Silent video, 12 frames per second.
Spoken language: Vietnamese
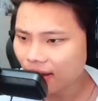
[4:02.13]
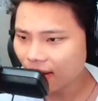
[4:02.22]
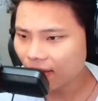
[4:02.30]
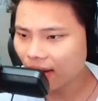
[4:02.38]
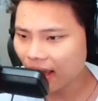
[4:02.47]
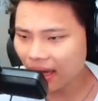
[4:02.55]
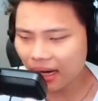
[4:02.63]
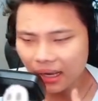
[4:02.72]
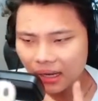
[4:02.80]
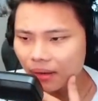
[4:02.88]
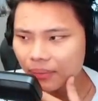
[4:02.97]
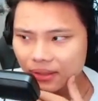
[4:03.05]
Ok cái
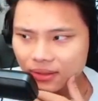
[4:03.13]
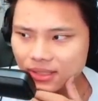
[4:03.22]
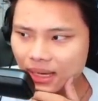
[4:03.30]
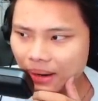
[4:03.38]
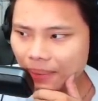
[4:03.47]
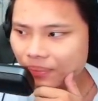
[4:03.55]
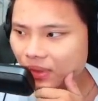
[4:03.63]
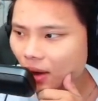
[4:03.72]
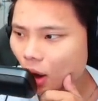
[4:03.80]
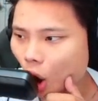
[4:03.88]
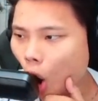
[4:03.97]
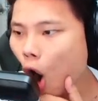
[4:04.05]
này này mình chưa xem lắm.
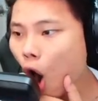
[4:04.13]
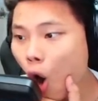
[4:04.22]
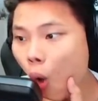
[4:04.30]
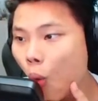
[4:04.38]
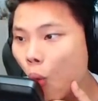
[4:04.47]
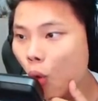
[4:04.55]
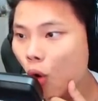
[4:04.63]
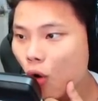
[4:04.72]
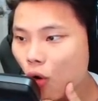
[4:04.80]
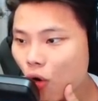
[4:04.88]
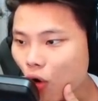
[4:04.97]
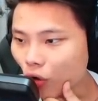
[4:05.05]
Oh,
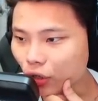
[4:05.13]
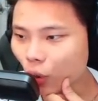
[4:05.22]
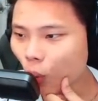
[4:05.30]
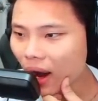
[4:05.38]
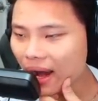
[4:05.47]
con chữ Q